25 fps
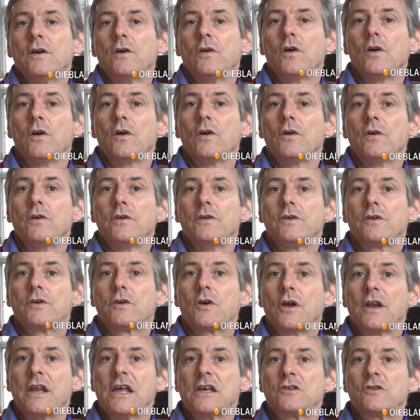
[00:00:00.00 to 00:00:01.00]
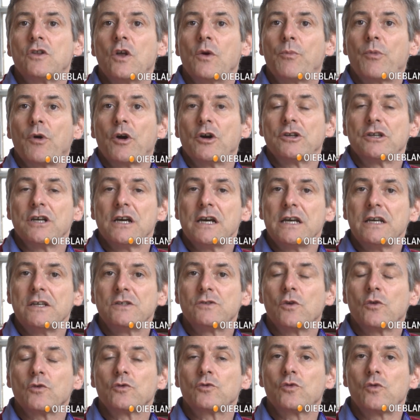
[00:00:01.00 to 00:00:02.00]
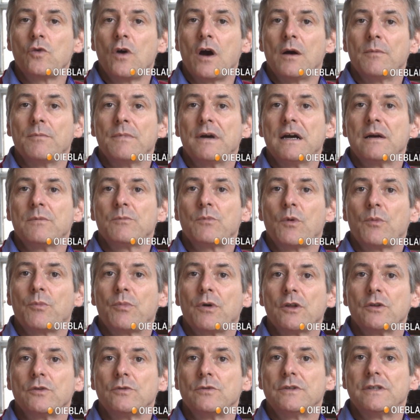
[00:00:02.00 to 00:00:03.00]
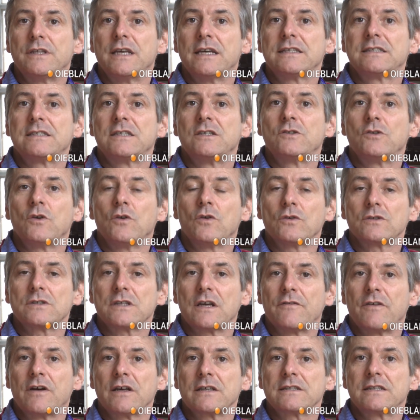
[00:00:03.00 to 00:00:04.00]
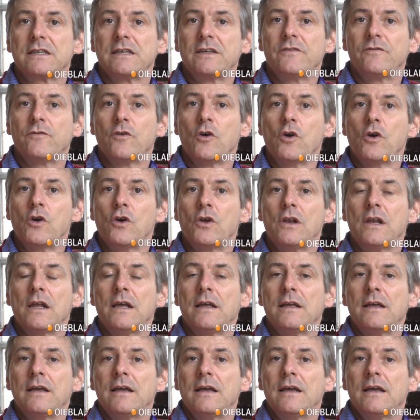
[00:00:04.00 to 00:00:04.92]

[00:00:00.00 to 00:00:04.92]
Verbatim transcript: ils connaissent le projet, ils ont tout en main pour prendre une décision, savoir s'ils veulent,